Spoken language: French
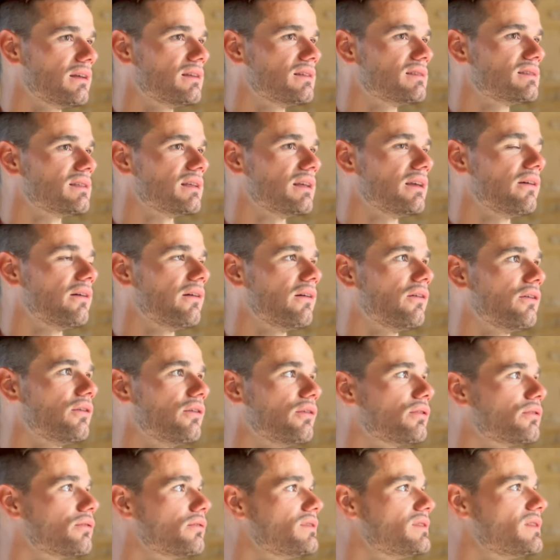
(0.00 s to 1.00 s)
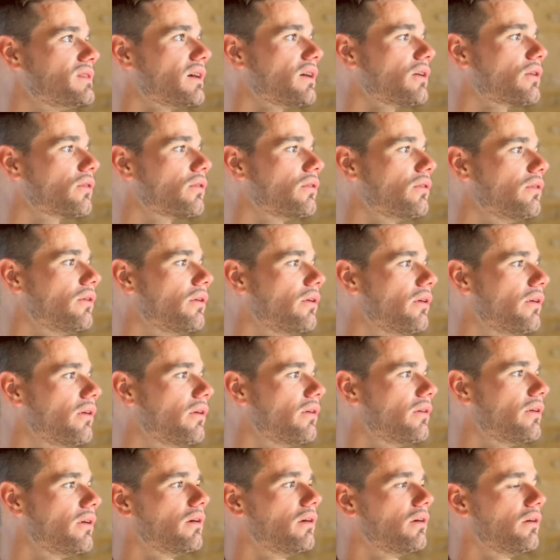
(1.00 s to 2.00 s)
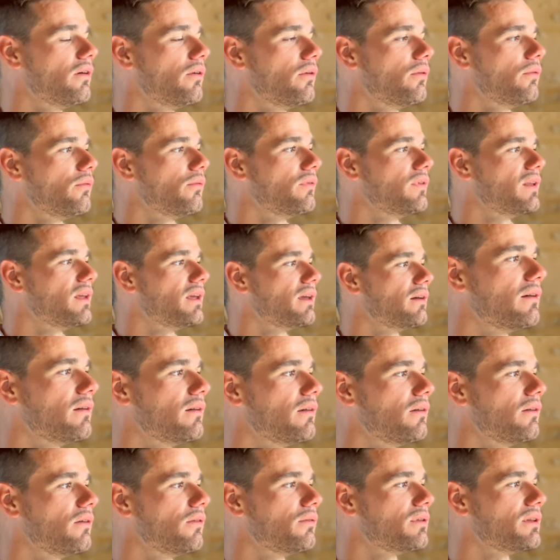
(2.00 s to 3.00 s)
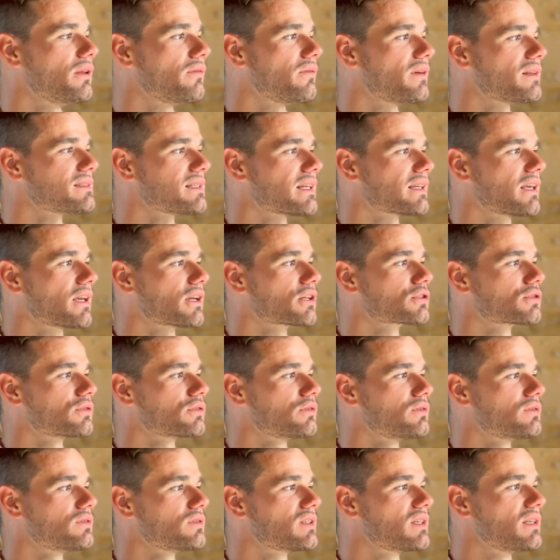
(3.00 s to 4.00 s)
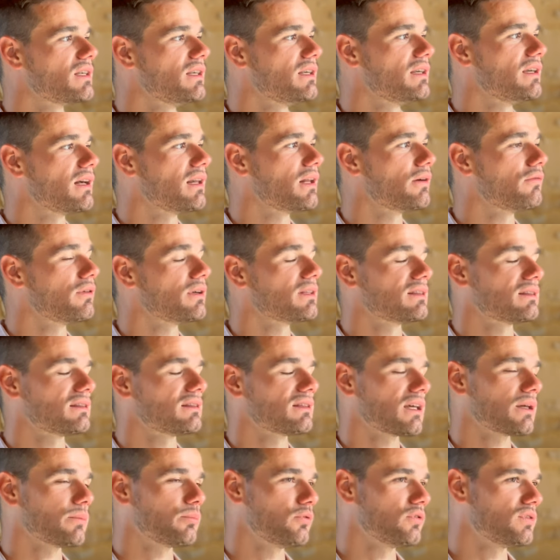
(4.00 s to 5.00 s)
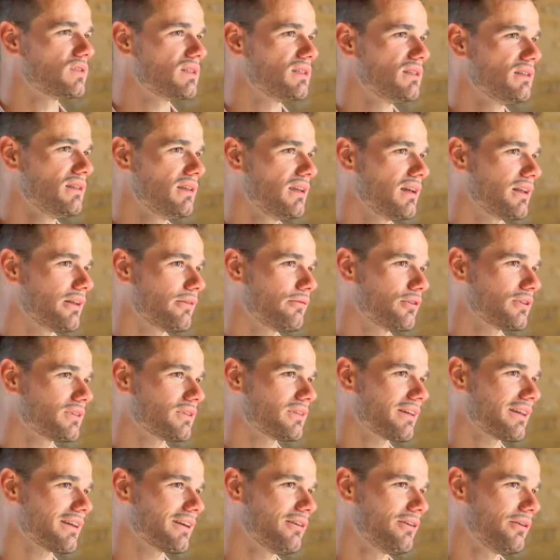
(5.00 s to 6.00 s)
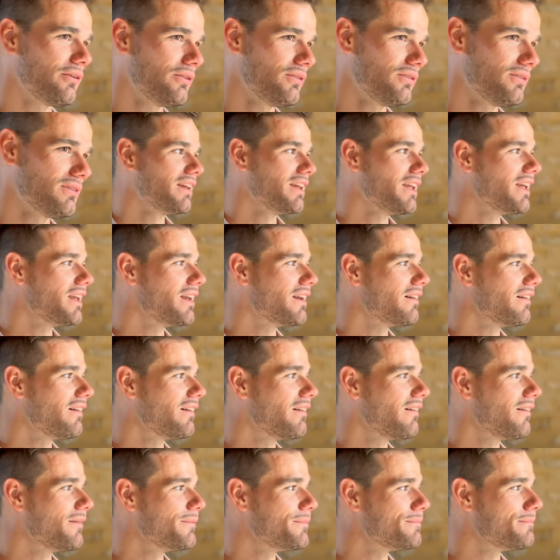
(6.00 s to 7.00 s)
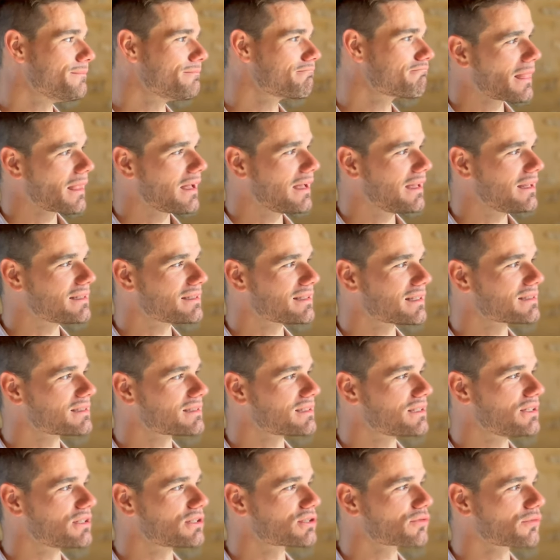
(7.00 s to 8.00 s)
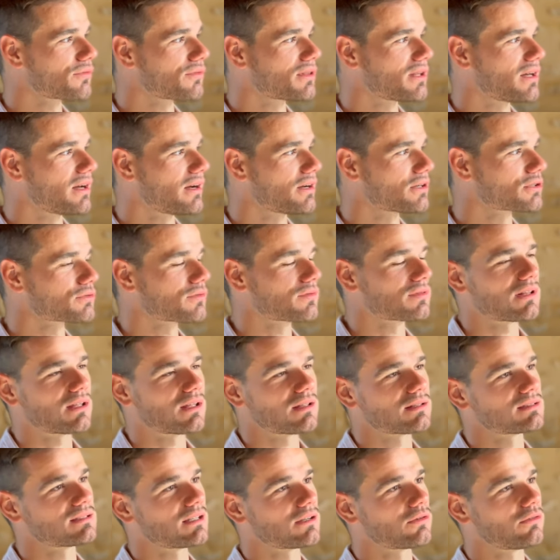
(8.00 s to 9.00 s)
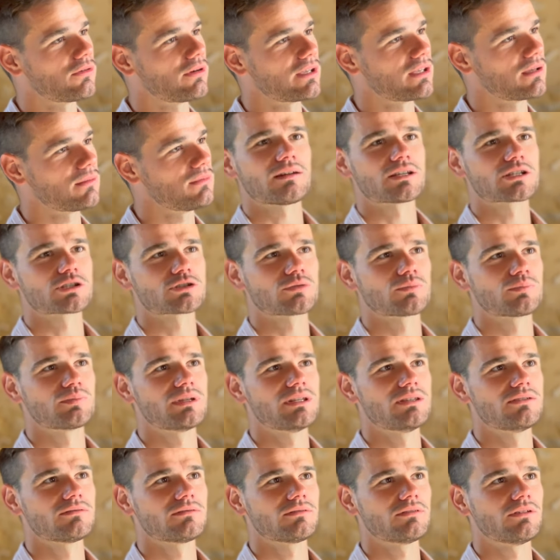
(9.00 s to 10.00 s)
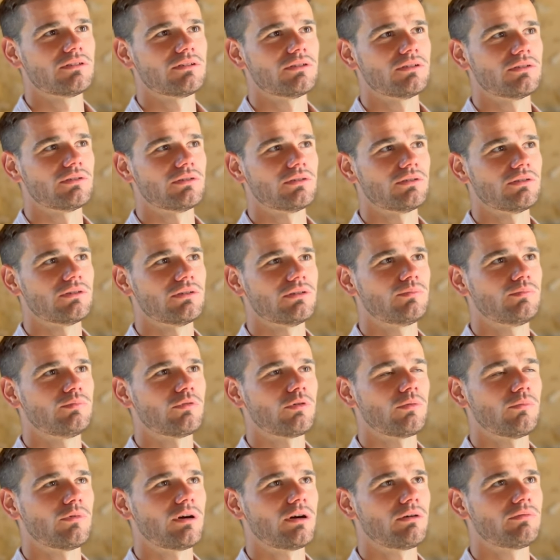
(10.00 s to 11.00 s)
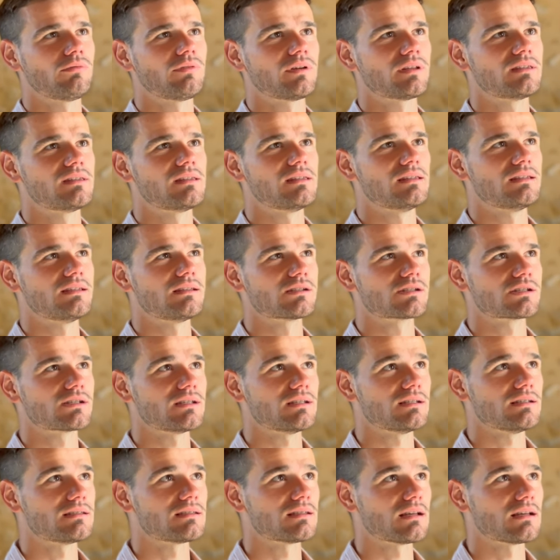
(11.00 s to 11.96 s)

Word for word: c'est se dire que on, est, on est face à quelque chose qui est à la fois très petit et à la fois très grand. Et, et ça, je trouve ça, je trouve ça assez incroyable. Les champignons, euh, pour moi, en fait, c'est